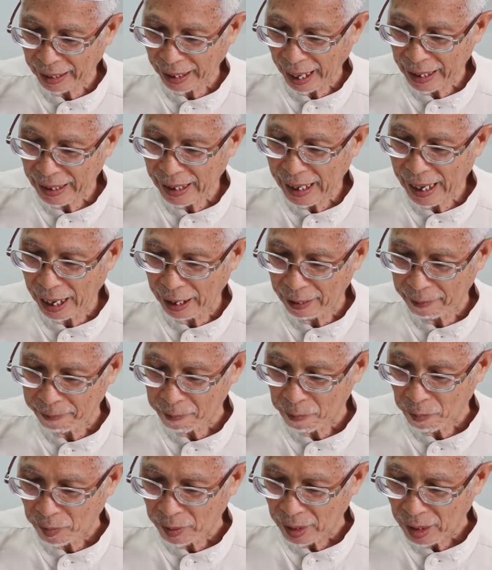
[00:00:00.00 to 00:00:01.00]
จากนั้นเนี่ย
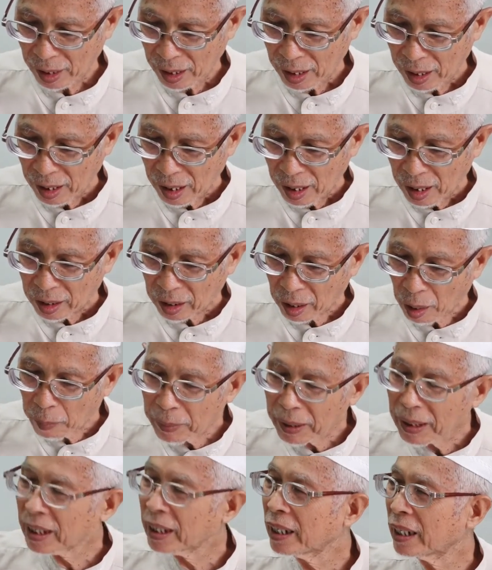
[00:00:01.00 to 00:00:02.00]
ก็
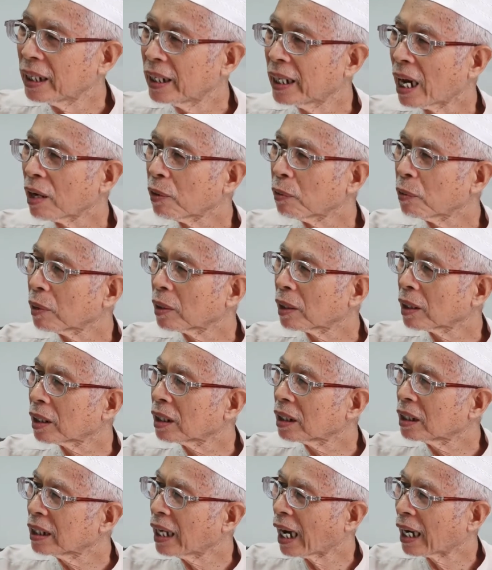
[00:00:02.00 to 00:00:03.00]
มีนัก
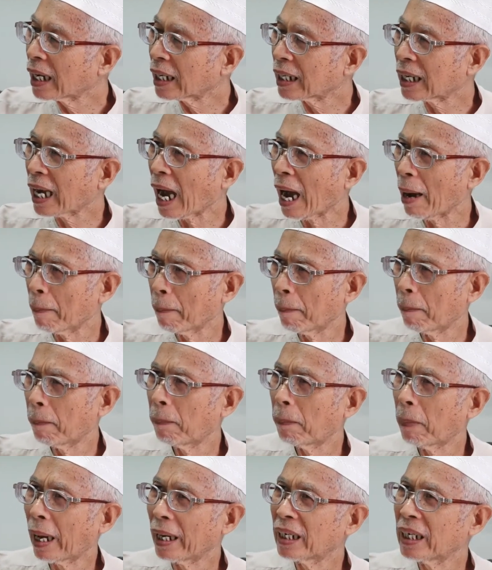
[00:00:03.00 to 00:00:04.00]
อย่างกับ
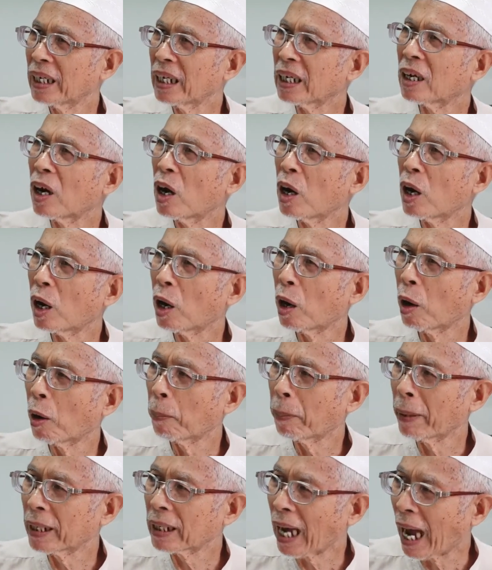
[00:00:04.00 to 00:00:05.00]
อันนี้ก็
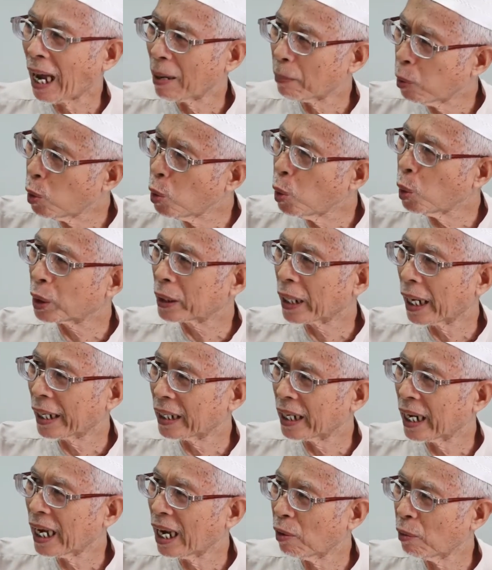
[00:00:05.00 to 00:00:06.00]
เป็นการพูดกัน
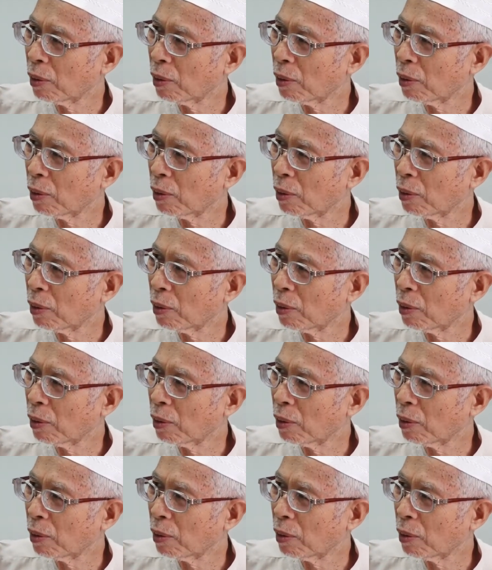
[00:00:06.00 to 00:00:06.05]
นะ